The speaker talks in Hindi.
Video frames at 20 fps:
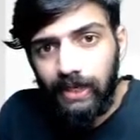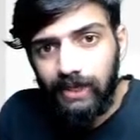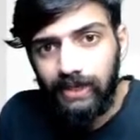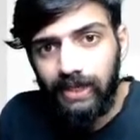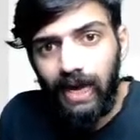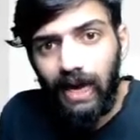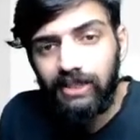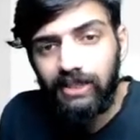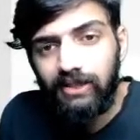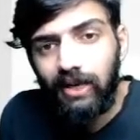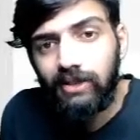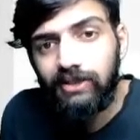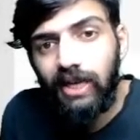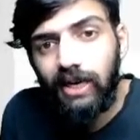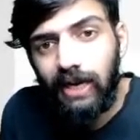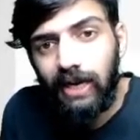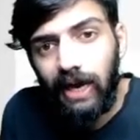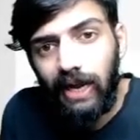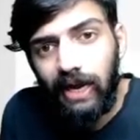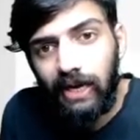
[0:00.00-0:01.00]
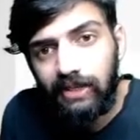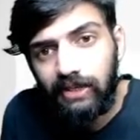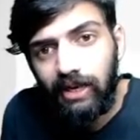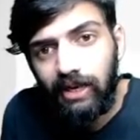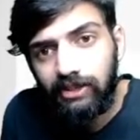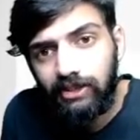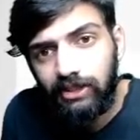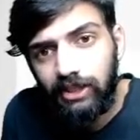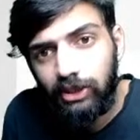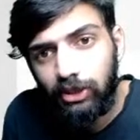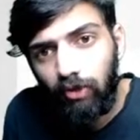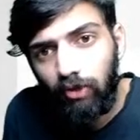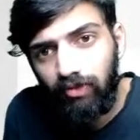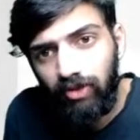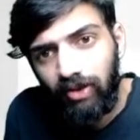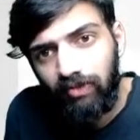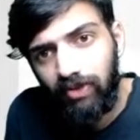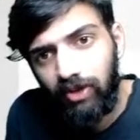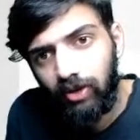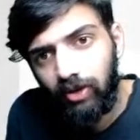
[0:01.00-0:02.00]
they are just the characteristics of
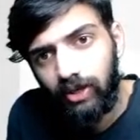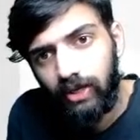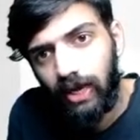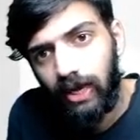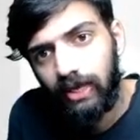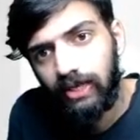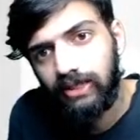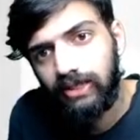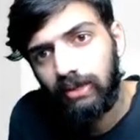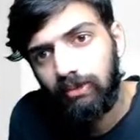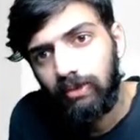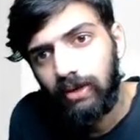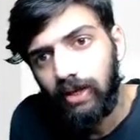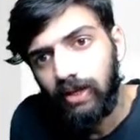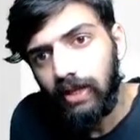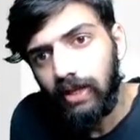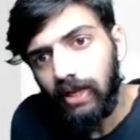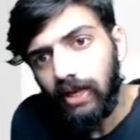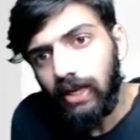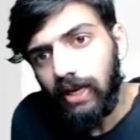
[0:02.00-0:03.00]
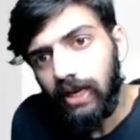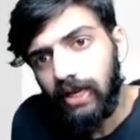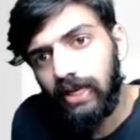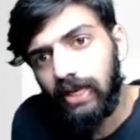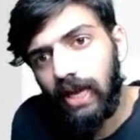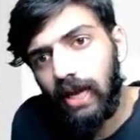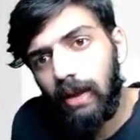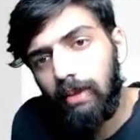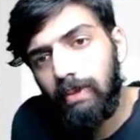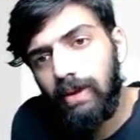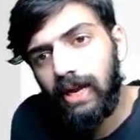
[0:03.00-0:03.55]
living organism ये